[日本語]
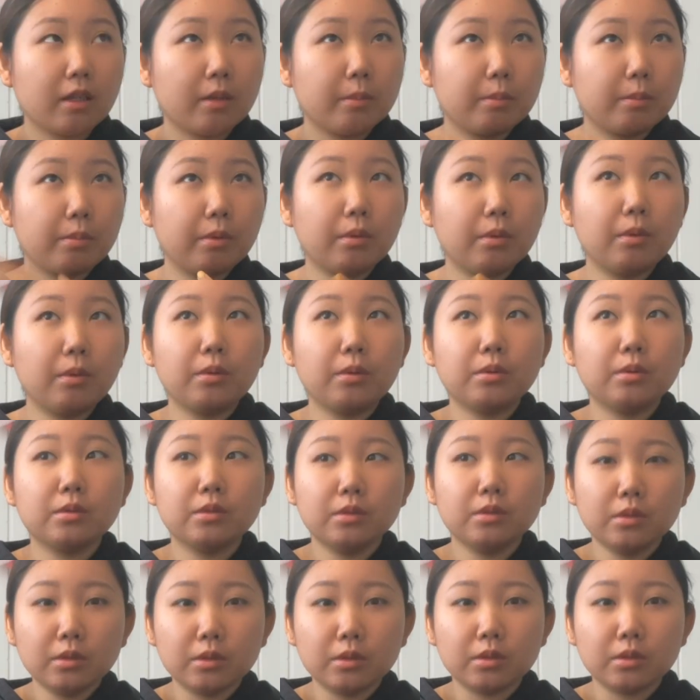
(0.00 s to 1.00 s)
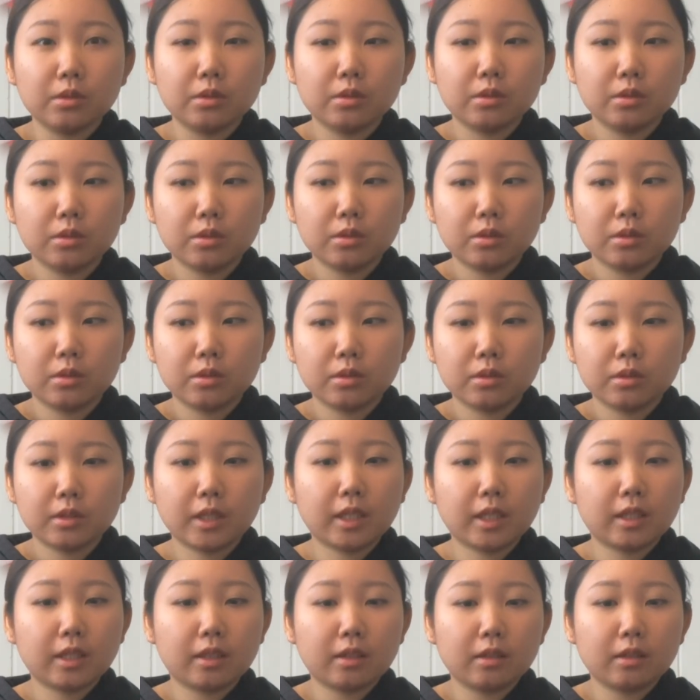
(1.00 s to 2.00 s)
防風
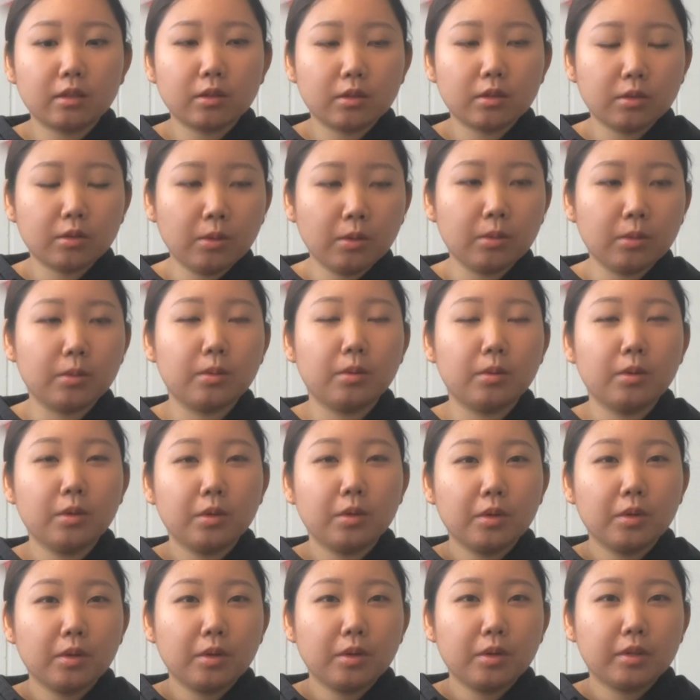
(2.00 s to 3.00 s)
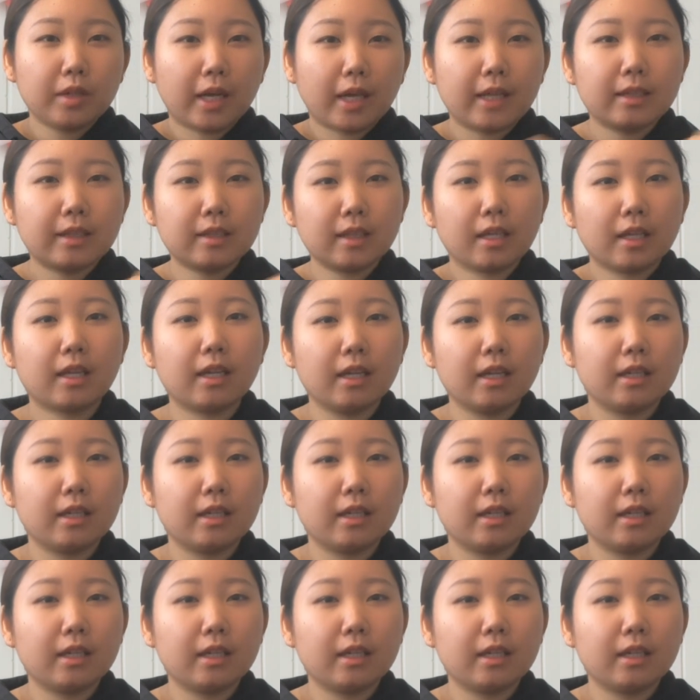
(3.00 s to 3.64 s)
のあったか